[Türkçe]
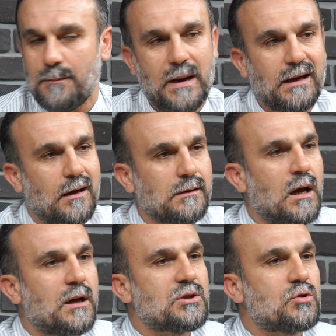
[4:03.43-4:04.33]
Ben
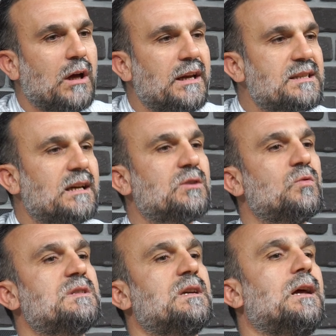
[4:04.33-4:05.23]
Allah Resulü
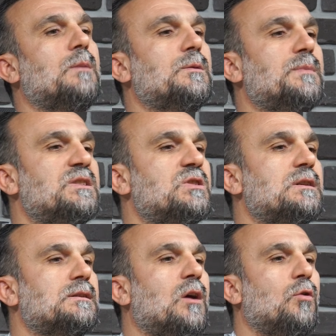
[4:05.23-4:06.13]
Aleyhisselatü Vesselam'ın
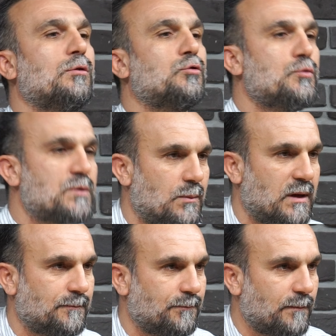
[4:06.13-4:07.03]
mescidinde olduğum
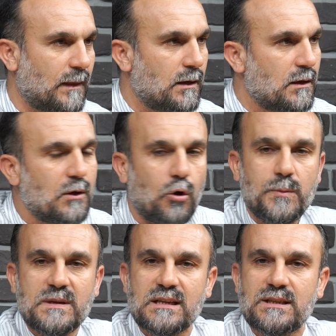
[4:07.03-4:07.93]
zaman
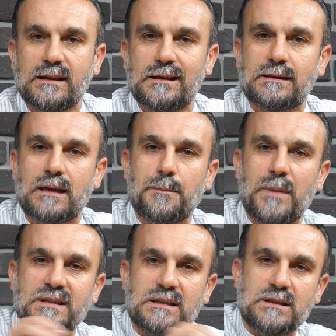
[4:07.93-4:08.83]
o bize
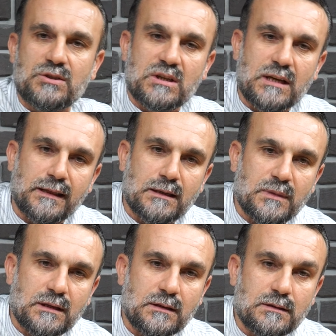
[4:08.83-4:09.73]
cennetten bahsedince
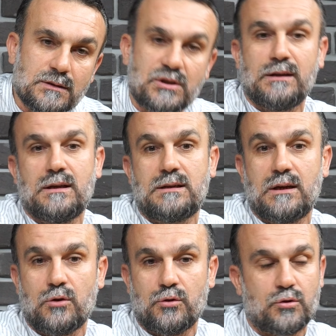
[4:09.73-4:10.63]
kendimi
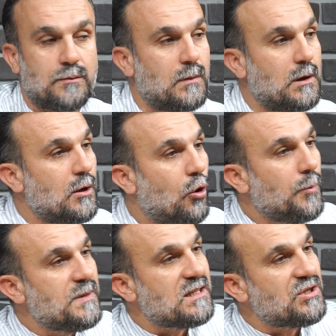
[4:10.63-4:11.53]
cennette görüyorum.
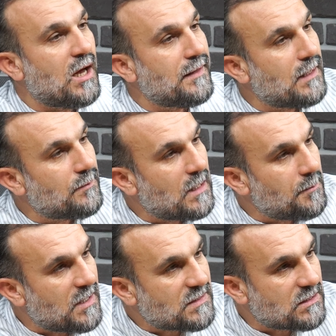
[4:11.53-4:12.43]
O bize
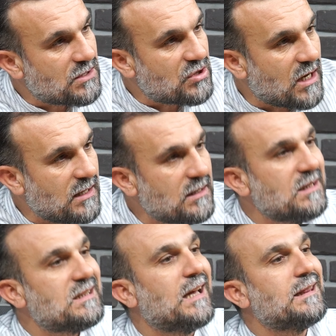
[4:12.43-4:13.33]
cehennemden bahsedince
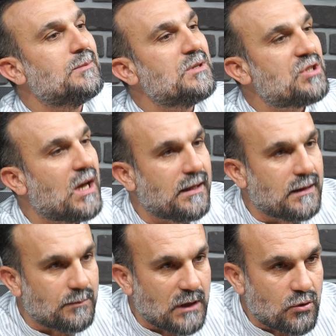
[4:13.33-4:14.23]
kendimi
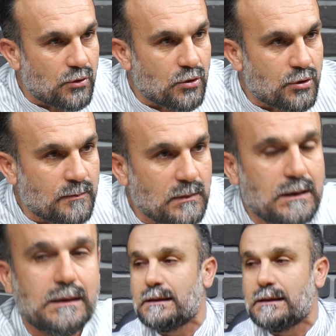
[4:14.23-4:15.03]
cehennemde görüyorum.